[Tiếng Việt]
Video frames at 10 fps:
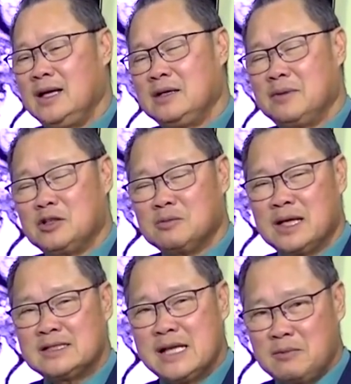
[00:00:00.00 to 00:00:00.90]
mà chúng
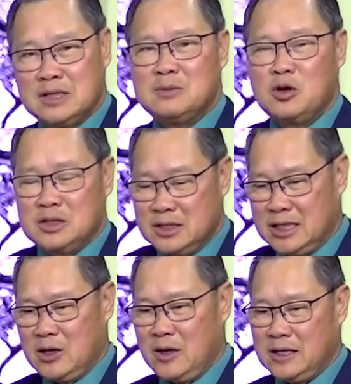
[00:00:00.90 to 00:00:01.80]
ta xem thử bộ chính trị
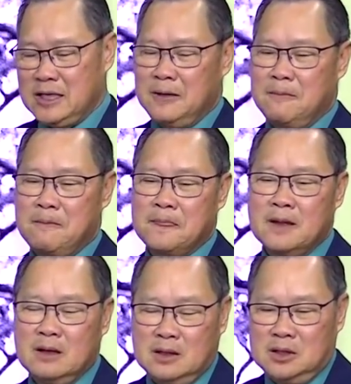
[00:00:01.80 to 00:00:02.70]
nói cái gì
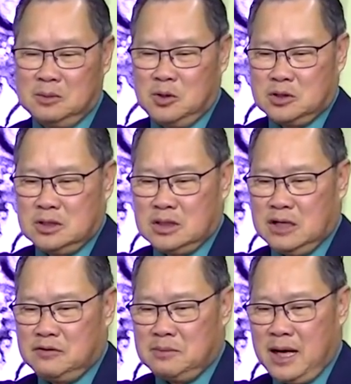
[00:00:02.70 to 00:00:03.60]
Bộ Chính trị
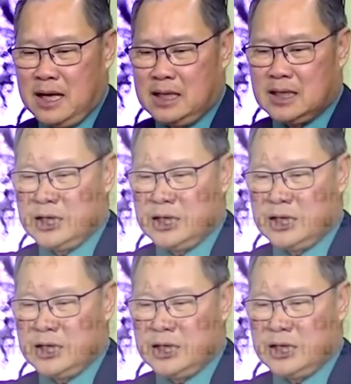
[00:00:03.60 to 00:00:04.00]
vừa ban hành